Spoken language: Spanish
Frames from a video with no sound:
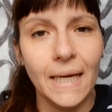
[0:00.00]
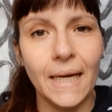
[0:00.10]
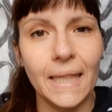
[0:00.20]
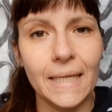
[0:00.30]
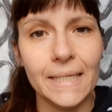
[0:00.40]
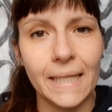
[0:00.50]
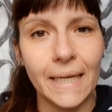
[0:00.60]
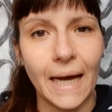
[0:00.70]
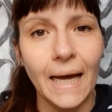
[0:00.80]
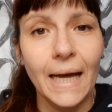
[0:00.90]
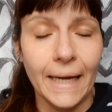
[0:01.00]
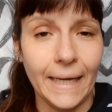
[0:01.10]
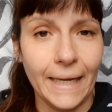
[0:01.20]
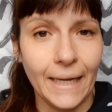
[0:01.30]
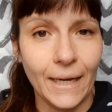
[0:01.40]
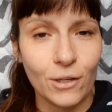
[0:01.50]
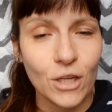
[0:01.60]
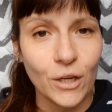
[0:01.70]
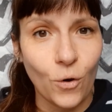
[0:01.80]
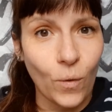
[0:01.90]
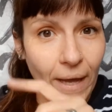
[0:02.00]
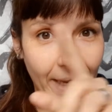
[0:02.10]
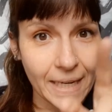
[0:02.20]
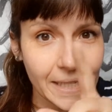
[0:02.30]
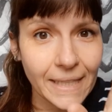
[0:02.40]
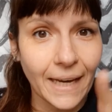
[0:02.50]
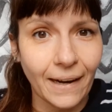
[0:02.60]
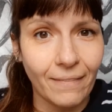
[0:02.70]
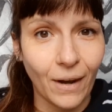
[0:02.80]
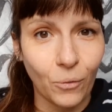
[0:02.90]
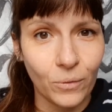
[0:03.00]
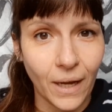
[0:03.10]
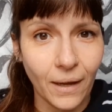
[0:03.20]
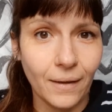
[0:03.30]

Y dice Sandra, eh, Rosario, eh, ¿quieres que te agrande alguna?